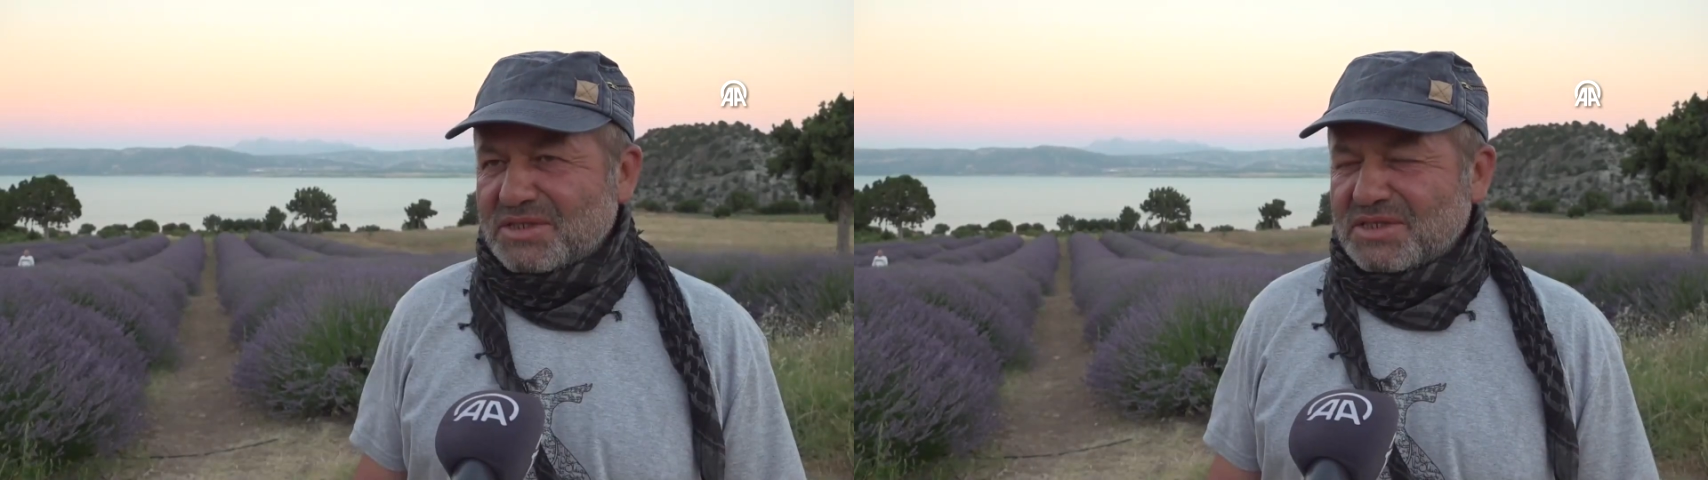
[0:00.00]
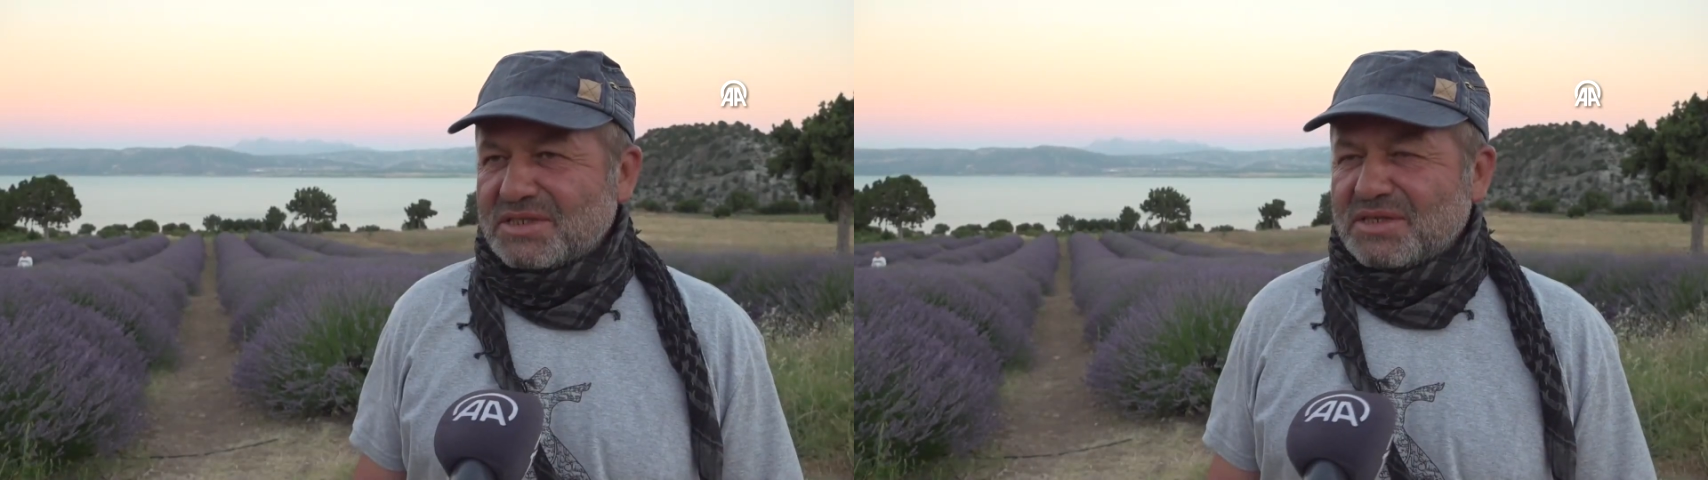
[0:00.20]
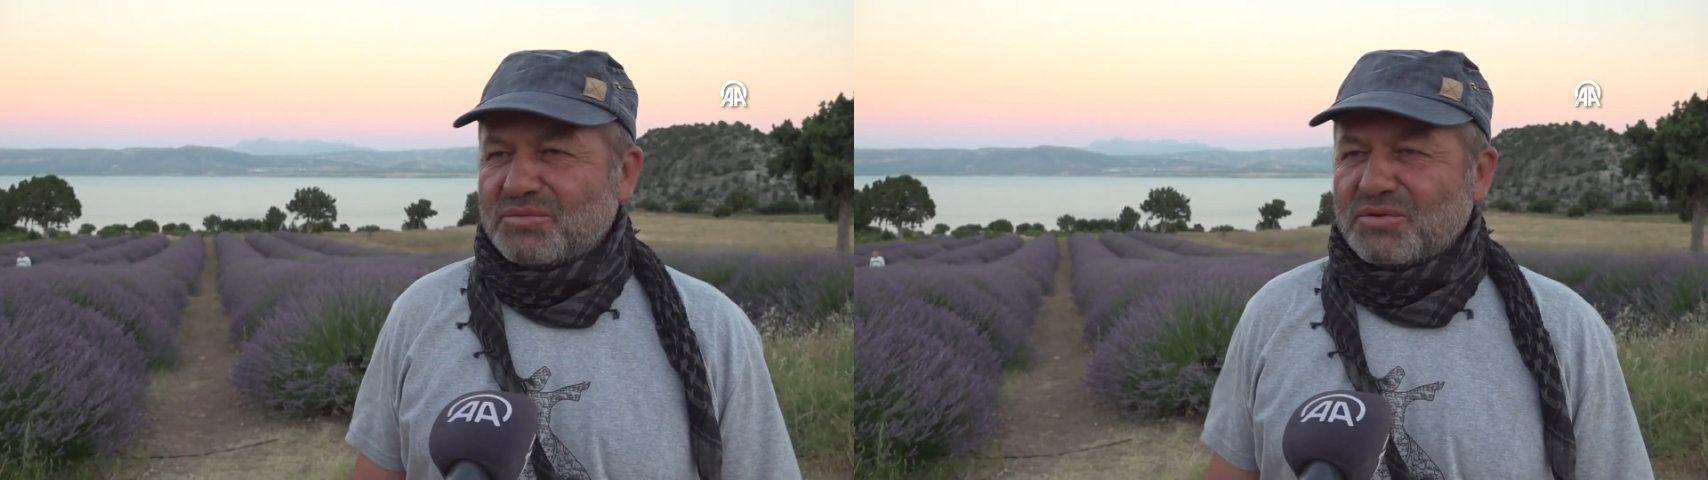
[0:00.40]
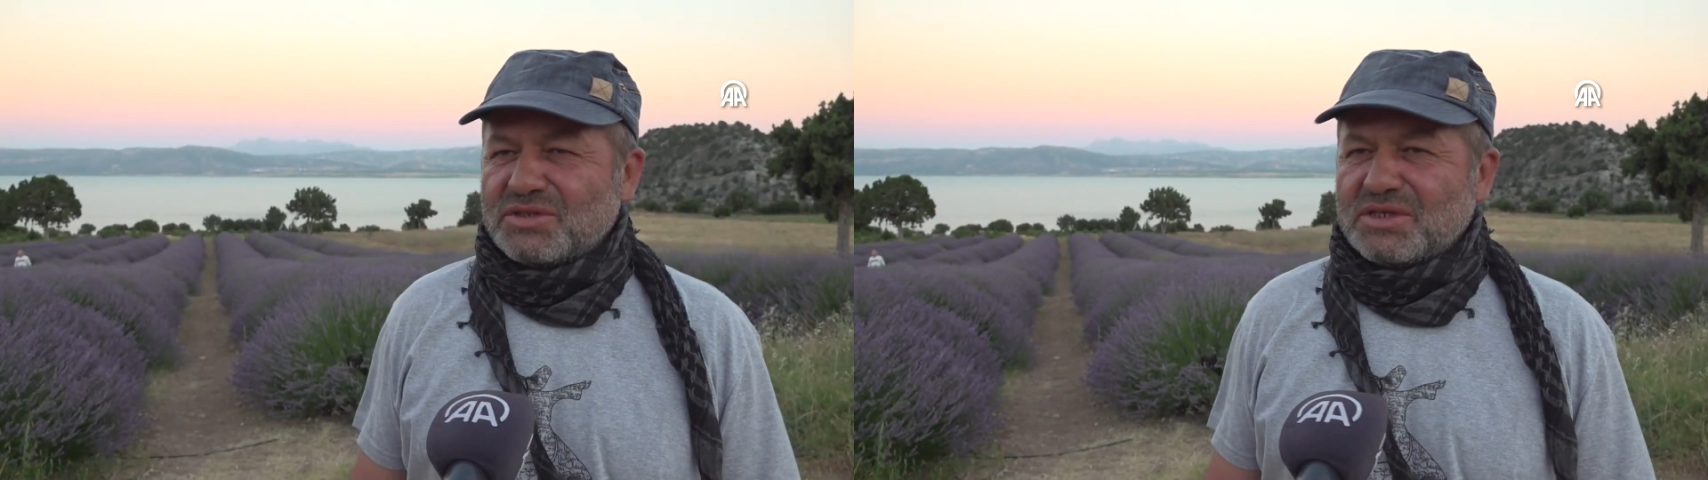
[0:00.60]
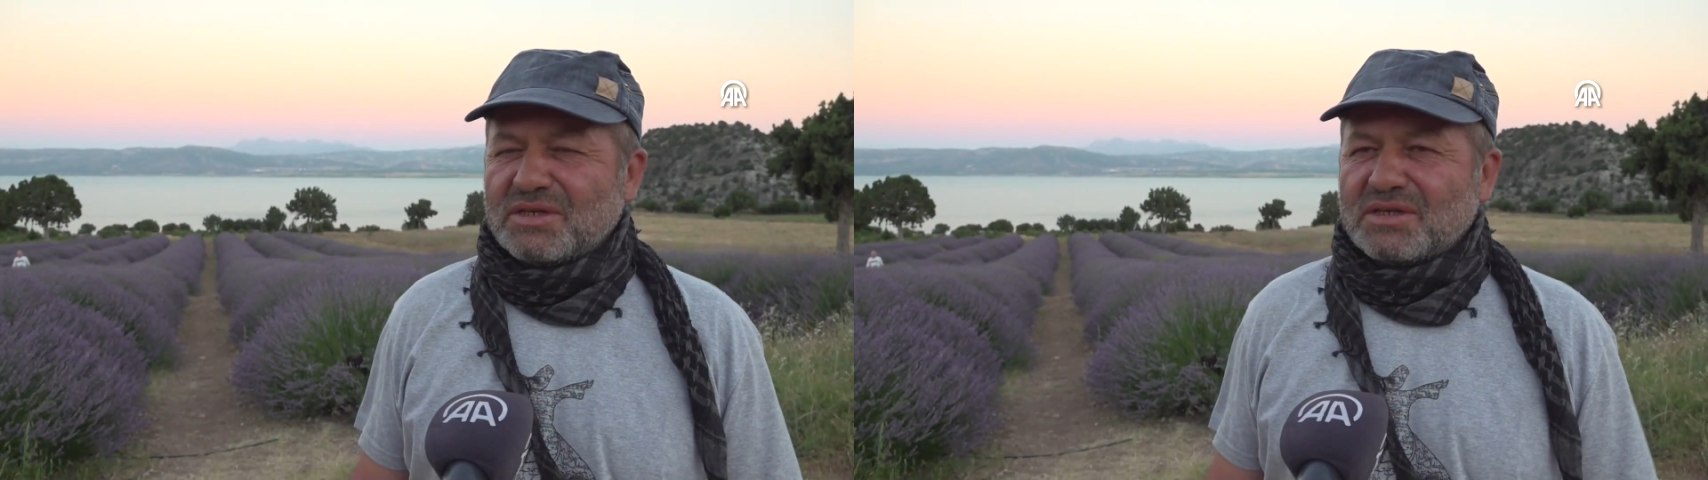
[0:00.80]
Lisinye
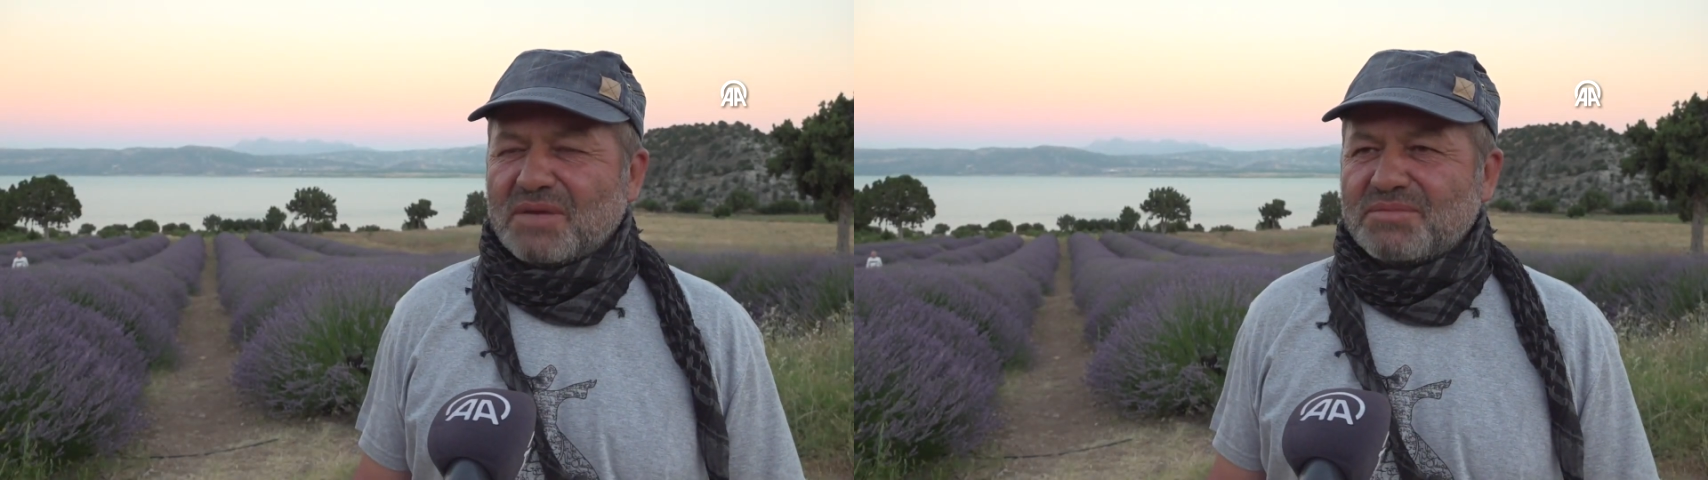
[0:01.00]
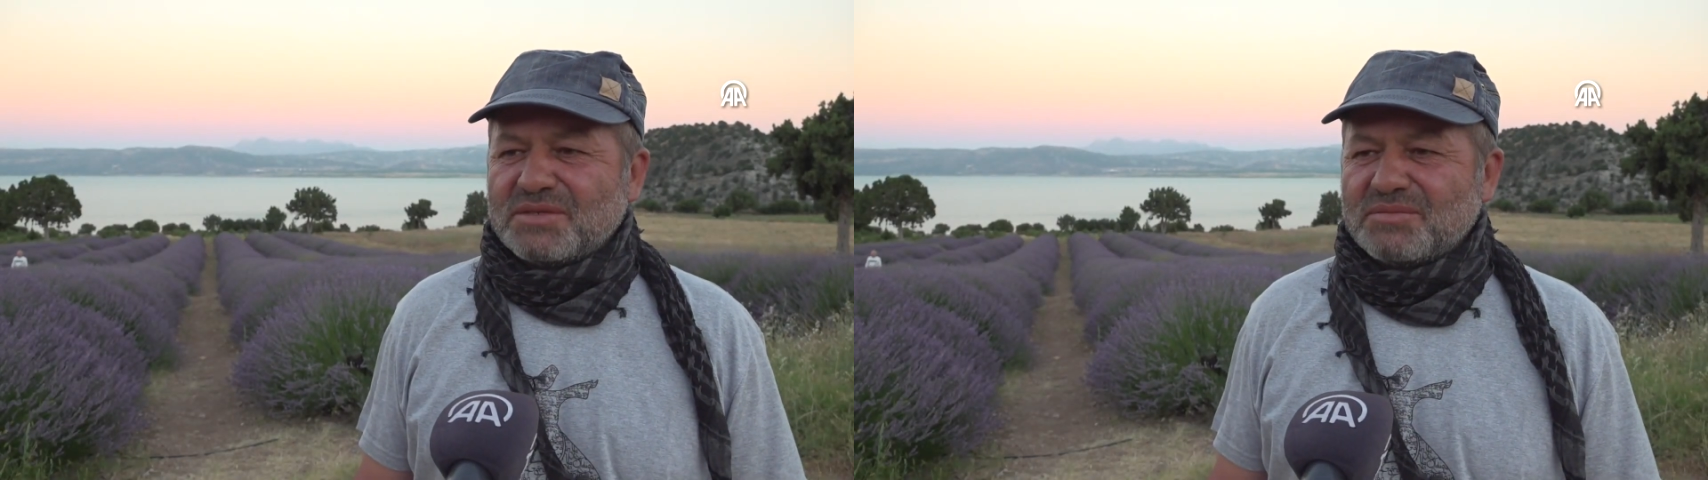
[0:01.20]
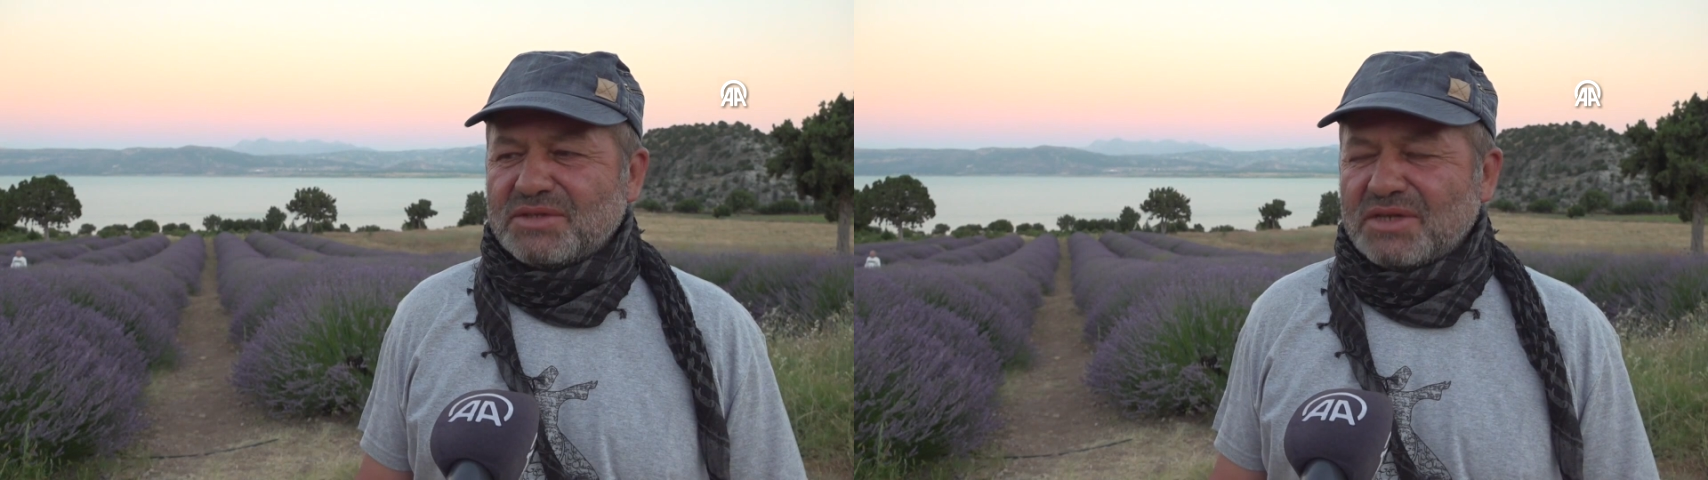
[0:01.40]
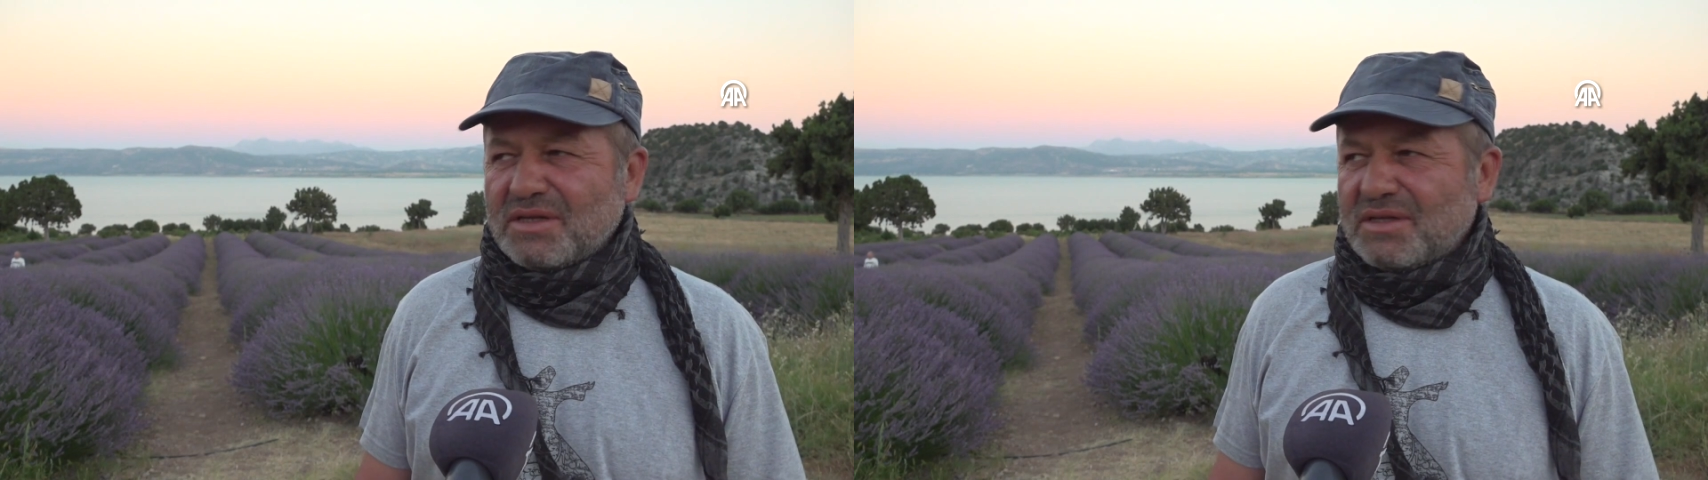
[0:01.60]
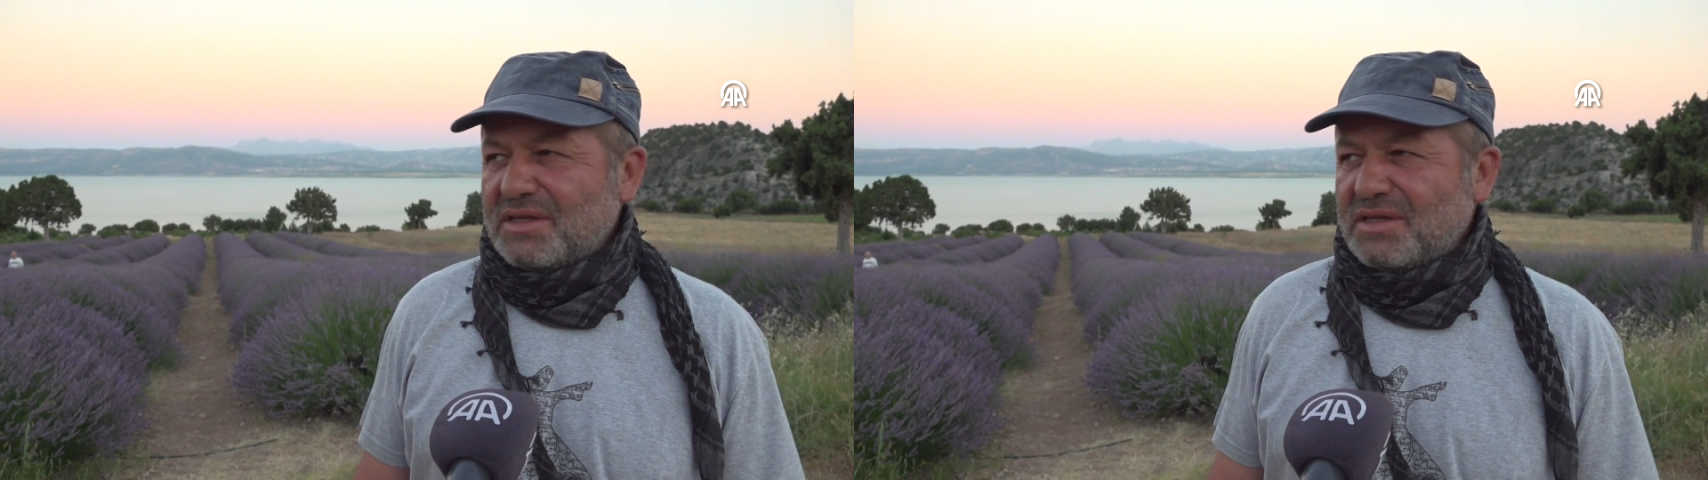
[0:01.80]
proje kapsamında